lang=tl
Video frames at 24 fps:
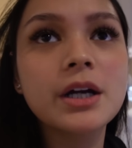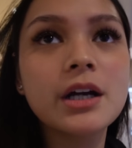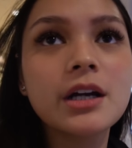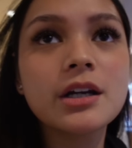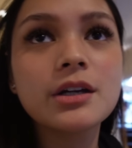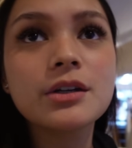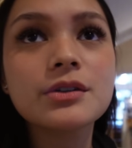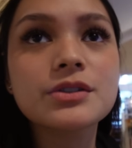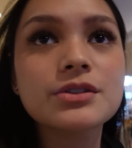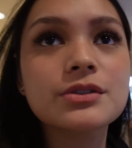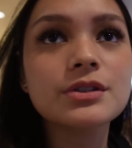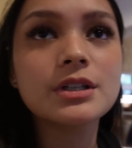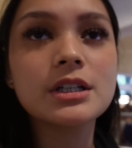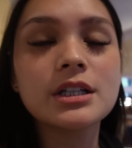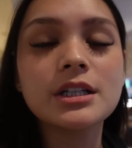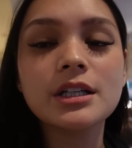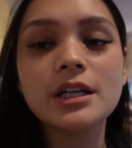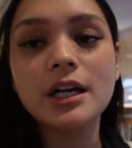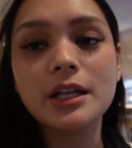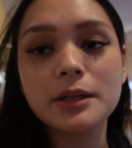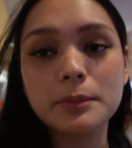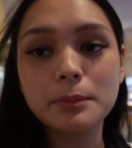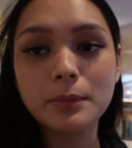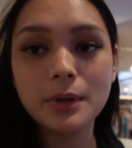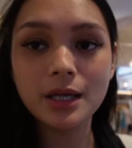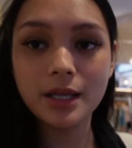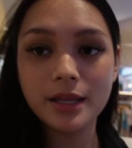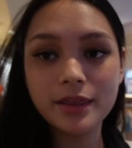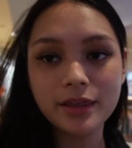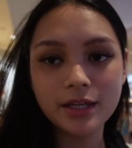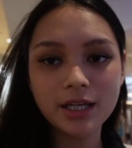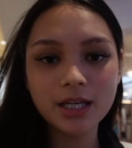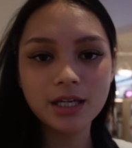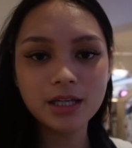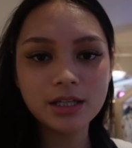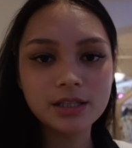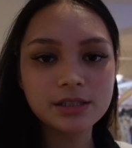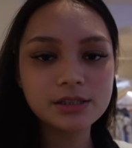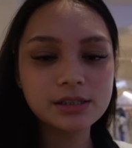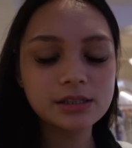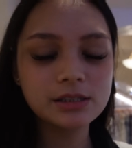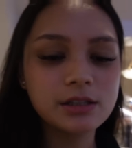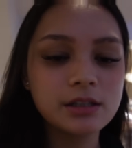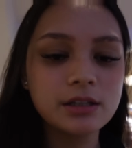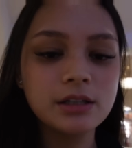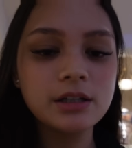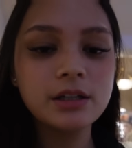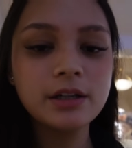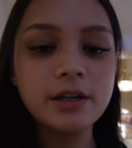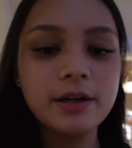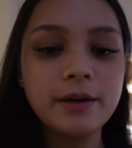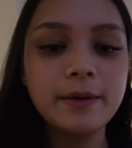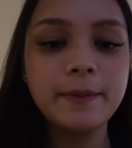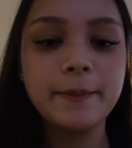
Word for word: So, I went to Alabang Town